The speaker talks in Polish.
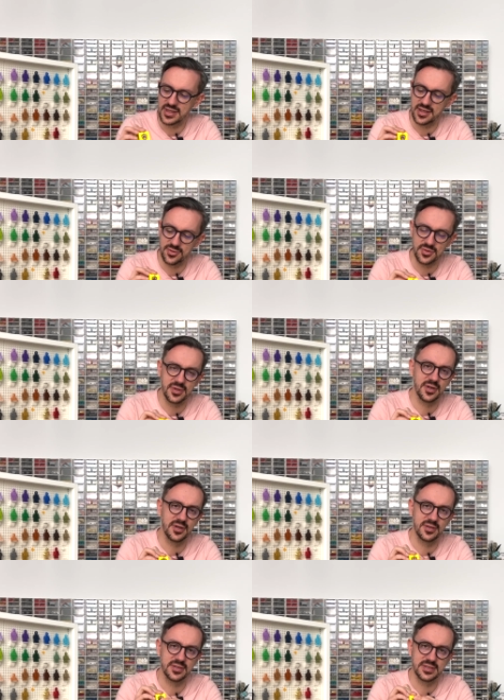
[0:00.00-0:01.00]
nadruk
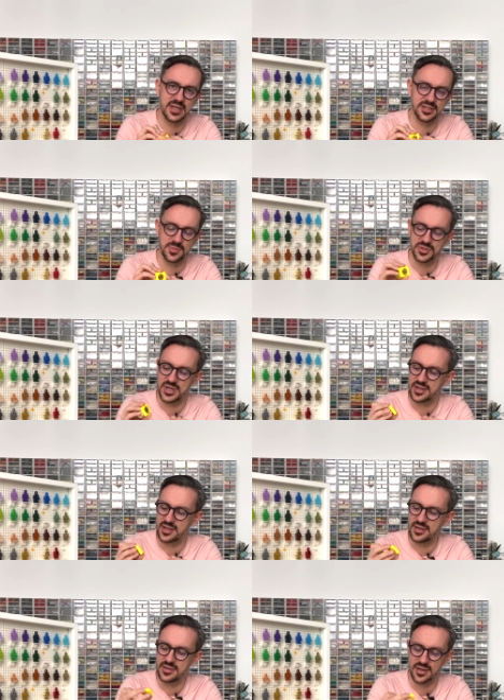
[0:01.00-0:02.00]
e, Straży
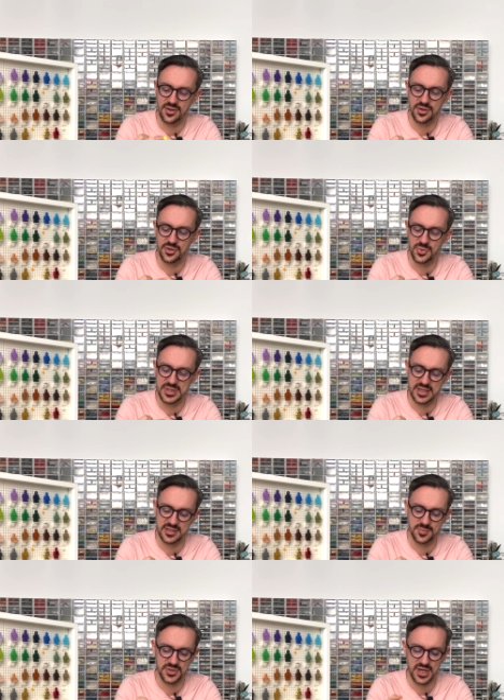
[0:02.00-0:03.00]
Pożarnej, tego godła
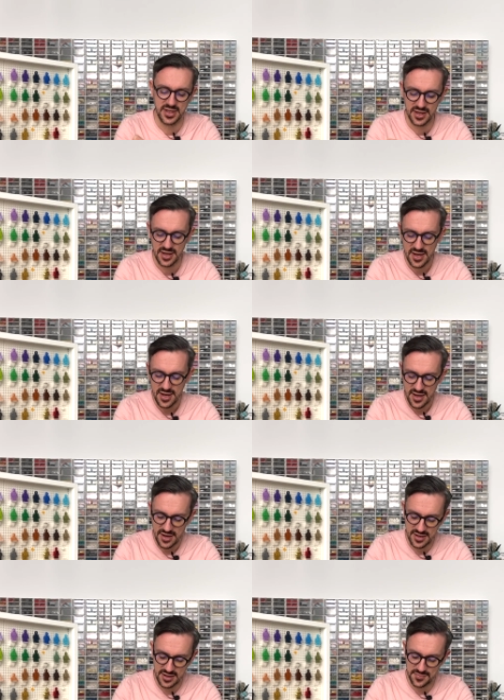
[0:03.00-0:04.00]
Straży Pożarnej.
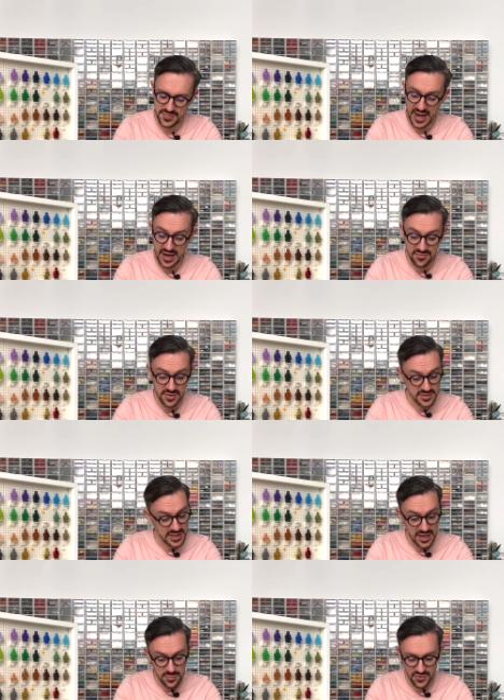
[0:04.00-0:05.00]
Ale bo,
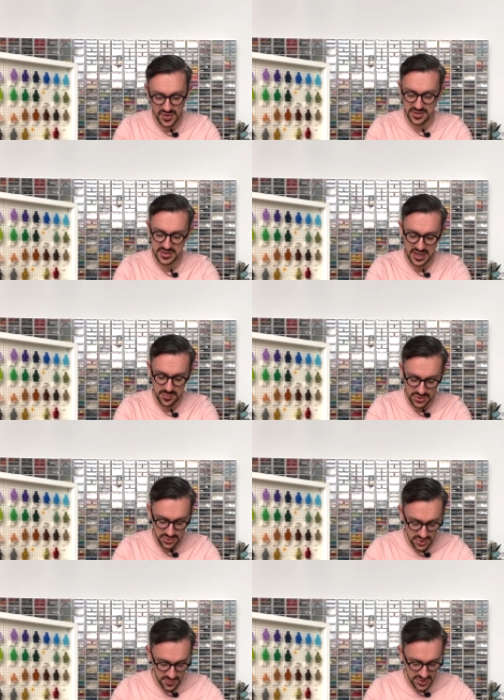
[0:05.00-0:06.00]
tak jak mówię, dostajemy
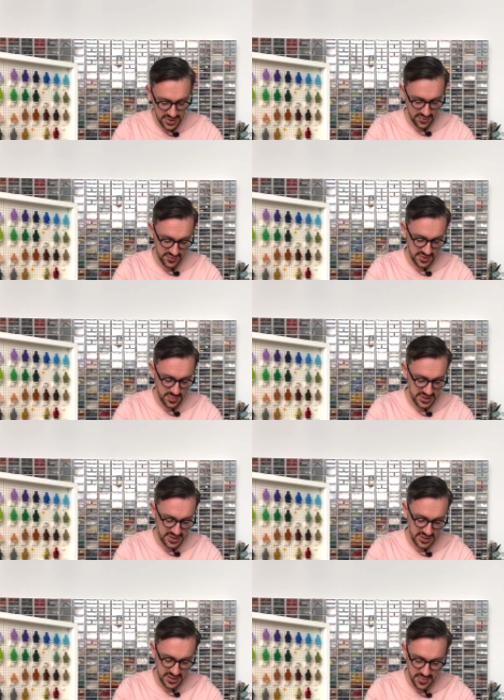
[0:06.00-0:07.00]
dużo brików.
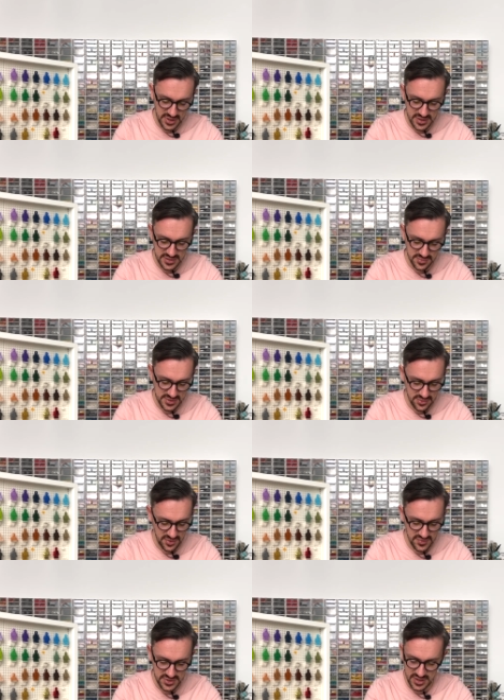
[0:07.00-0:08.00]
Zobaczcie, i te briki są
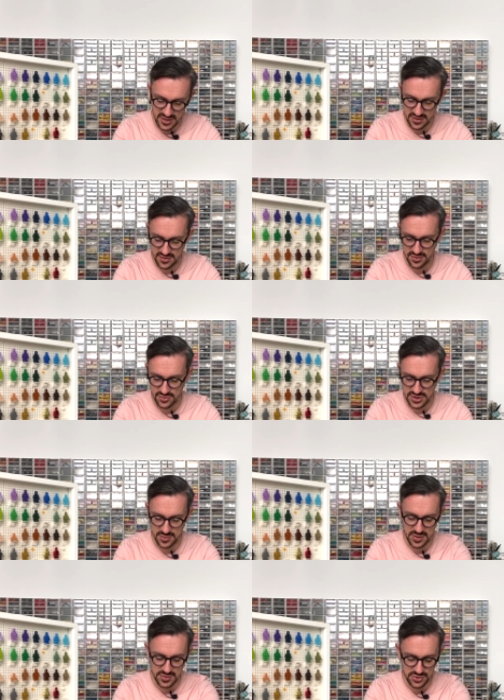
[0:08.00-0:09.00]
całkowicie różne.
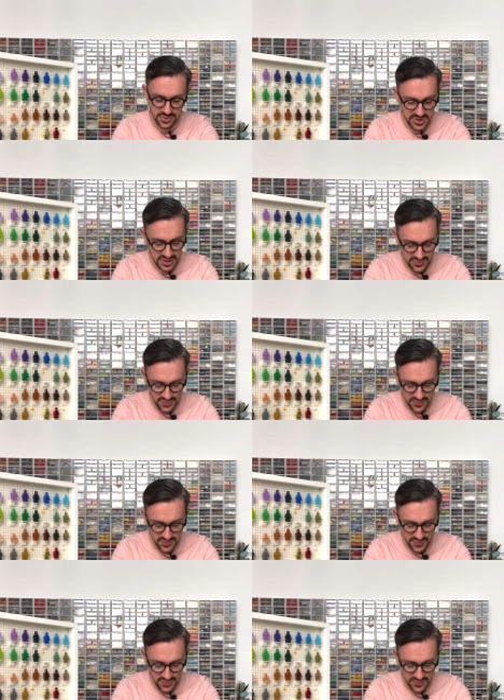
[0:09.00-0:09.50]
Mamy szóstki,